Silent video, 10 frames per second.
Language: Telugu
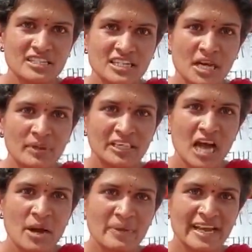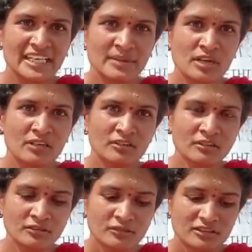చేసింది కాబట్టి అమ్మాయికి మాకు
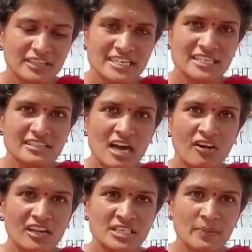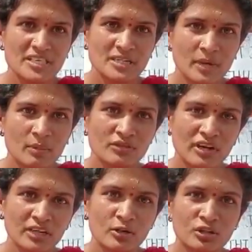జస్టిస్ కావాలని చెప్పేసి
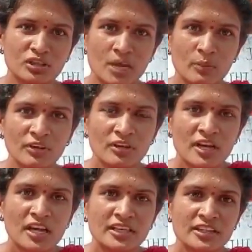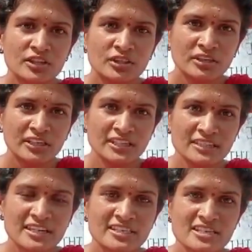ప్రభుత్వాన్ని కోరుతున్నాము నిందితుడిని
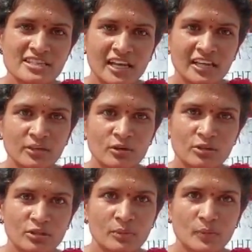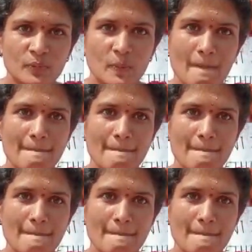శిక్షించాలని కోరుతున్నాము